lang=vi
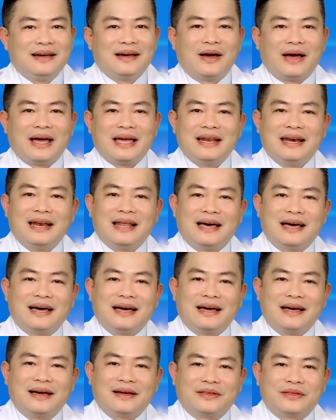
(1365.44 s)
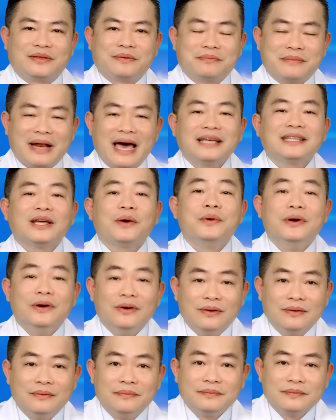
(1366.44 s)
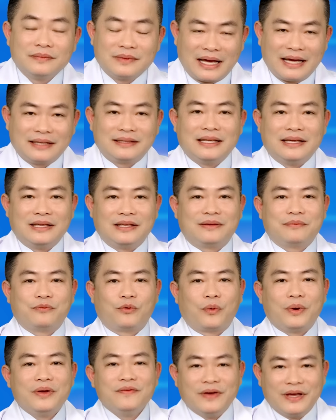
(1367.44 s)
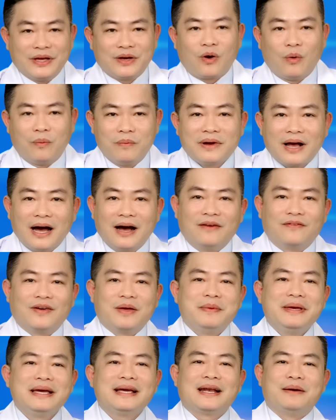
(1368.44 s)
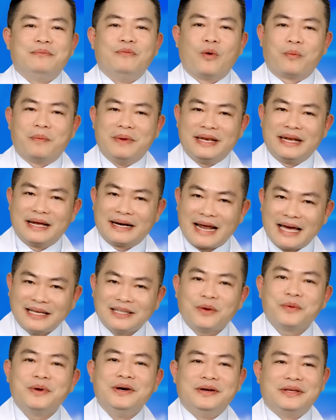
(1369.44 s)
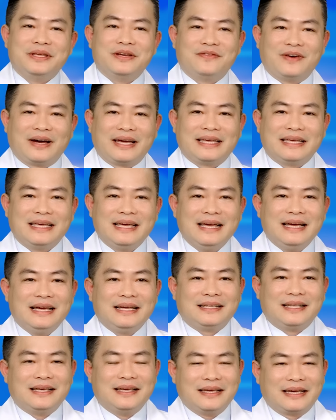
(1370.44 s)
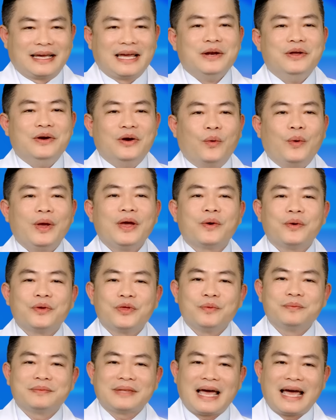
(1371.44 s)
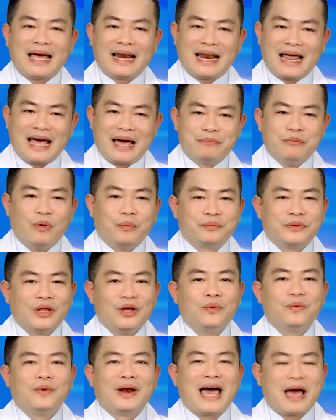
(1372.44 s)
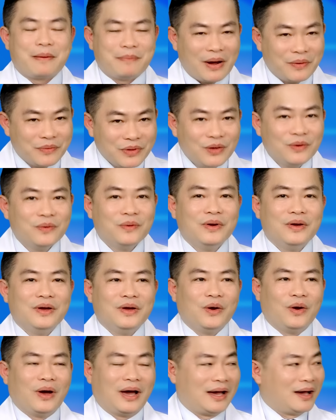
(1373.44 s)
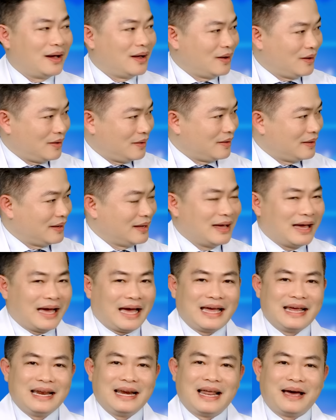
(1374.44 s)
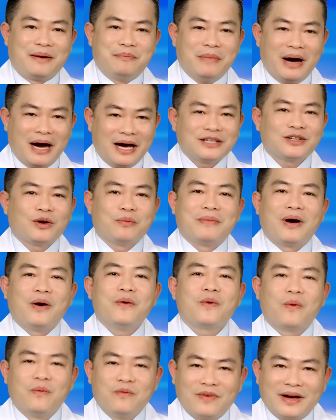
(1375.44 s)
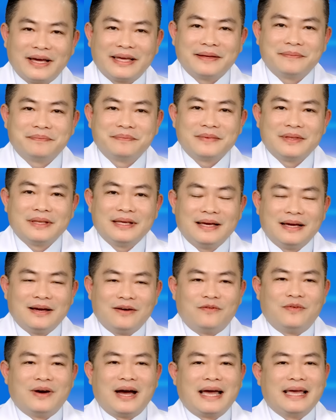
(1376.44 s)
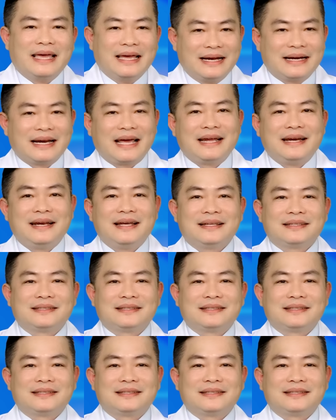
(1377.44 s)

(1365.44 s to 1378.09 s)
Hay là đái tháo đường thì quý vị cũng cần phải biết là một bệnh nhân đái tháo đường như vậy thì cái đường huyết của chúng ta là mục tiêu là bao nhiêu, hay là mỡ trong máu cũng vậy. Và hiện nay đó